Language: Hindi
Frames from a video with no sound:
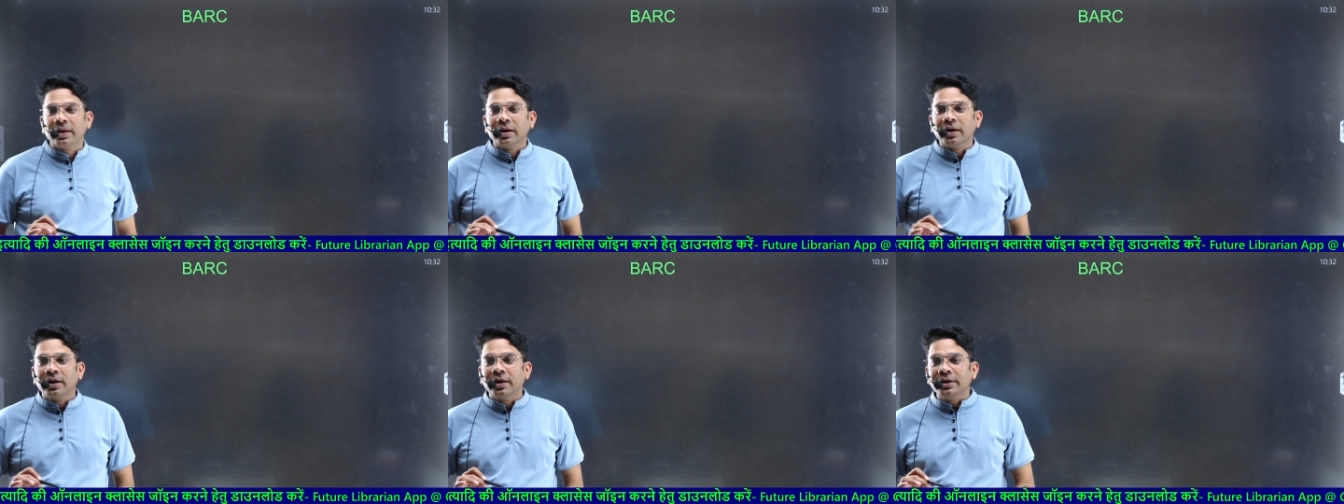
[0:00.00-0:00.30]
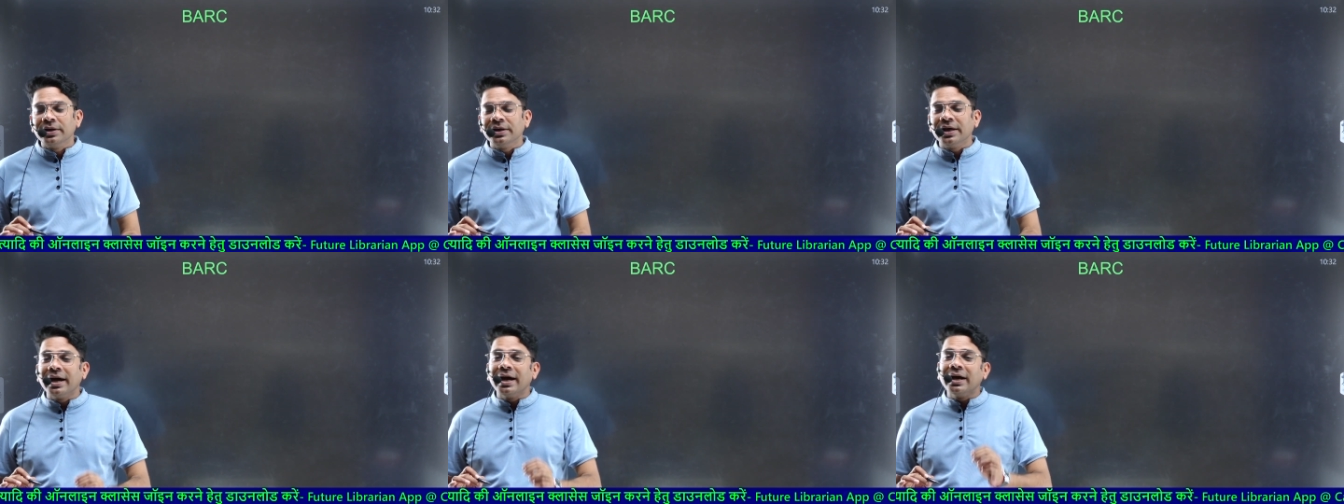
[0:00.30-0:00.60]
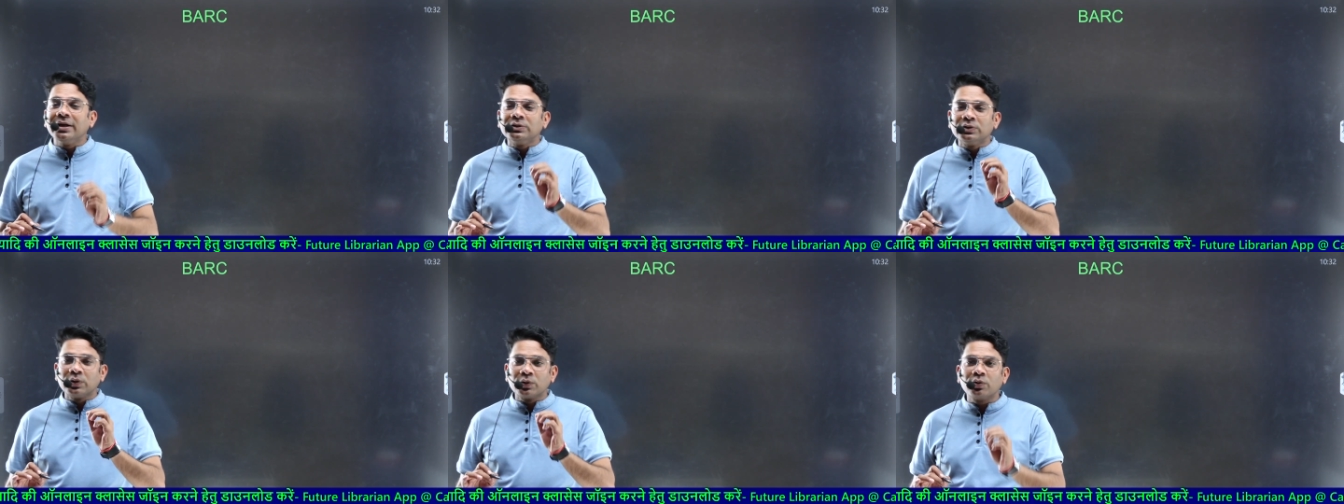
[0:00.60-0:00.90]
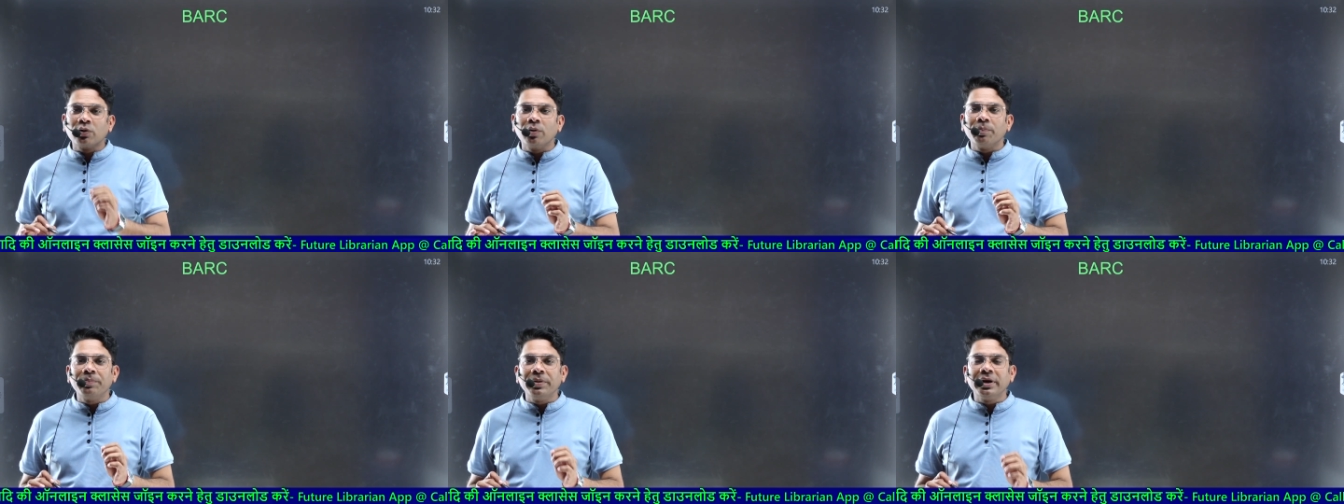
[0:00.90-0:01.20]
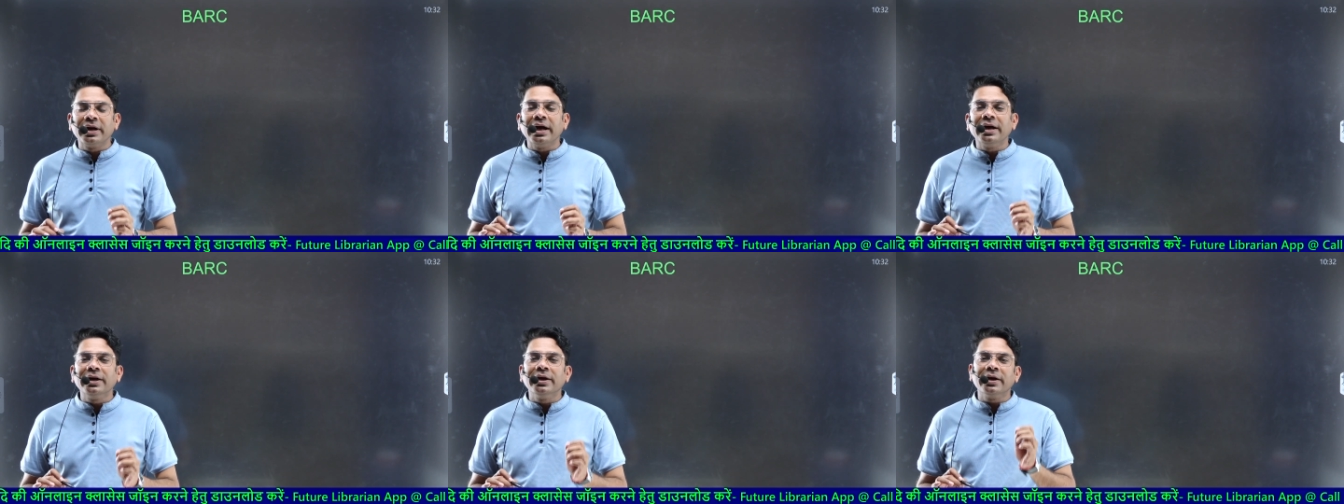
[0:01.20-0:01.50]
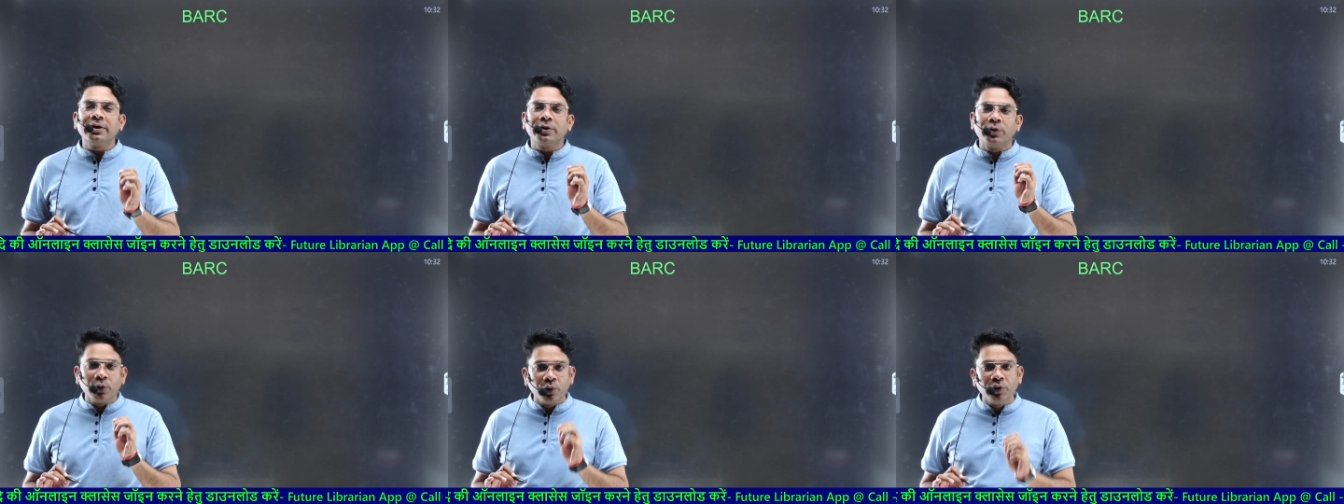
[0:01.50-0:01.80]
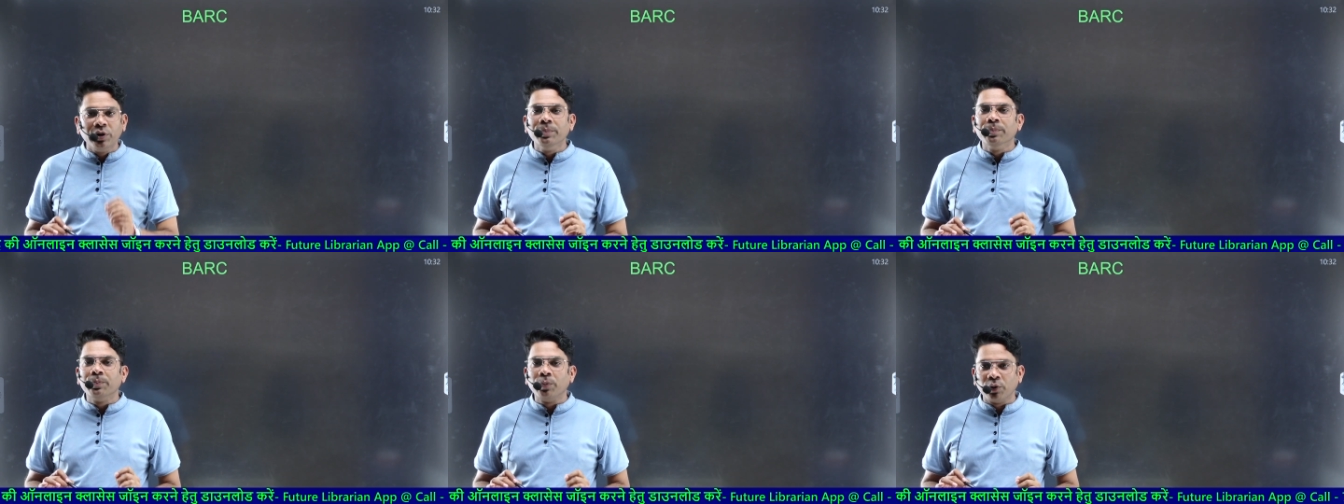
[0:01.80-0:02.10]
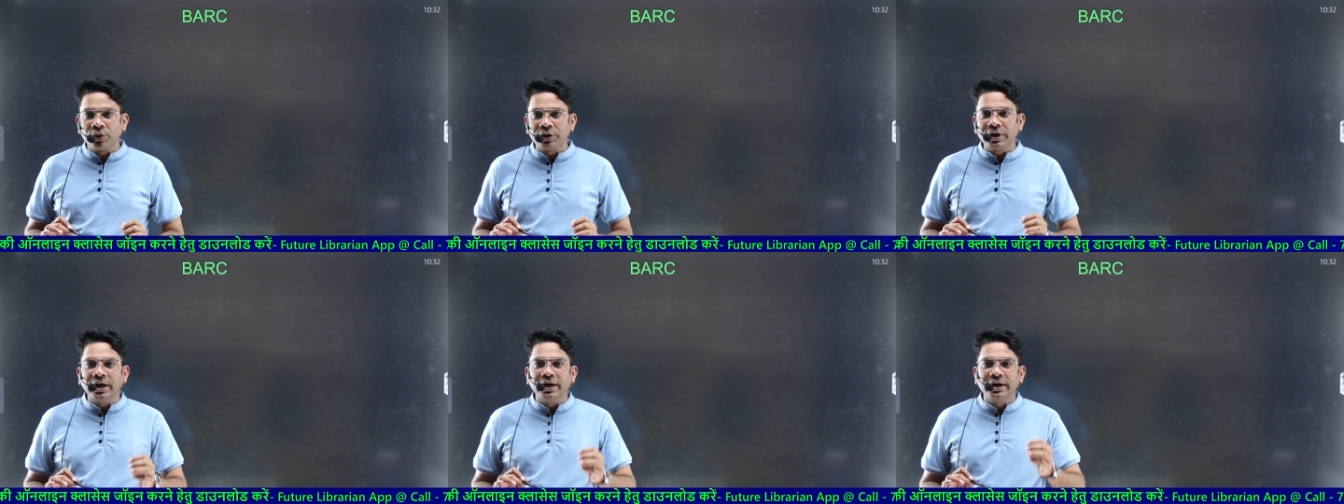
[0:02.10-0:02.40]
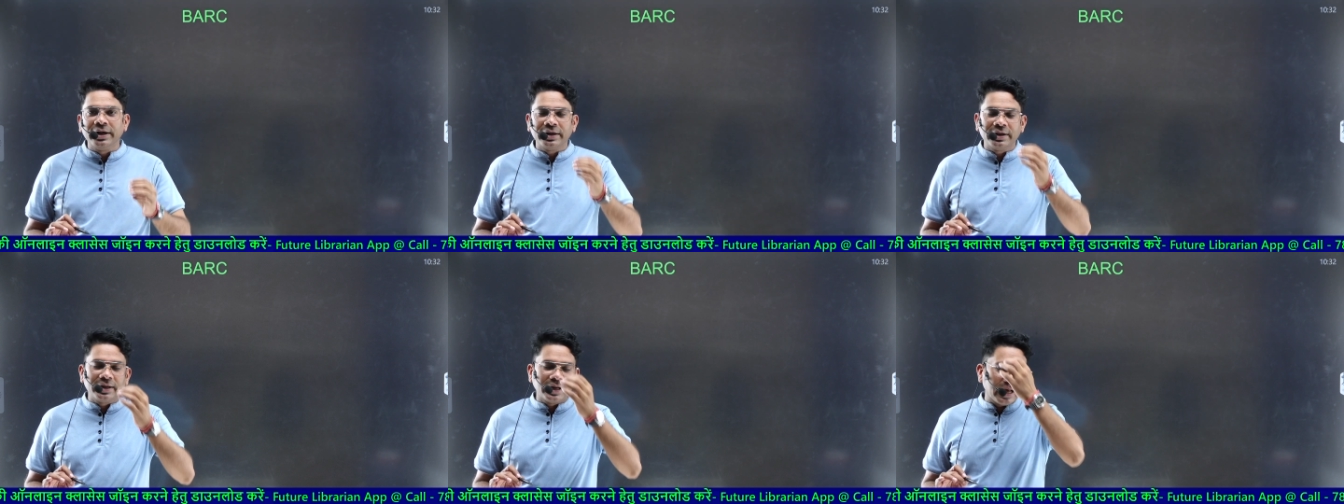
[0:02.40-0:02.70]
यह जो टॉपिक है ये क्यों इम्पोर्टेंट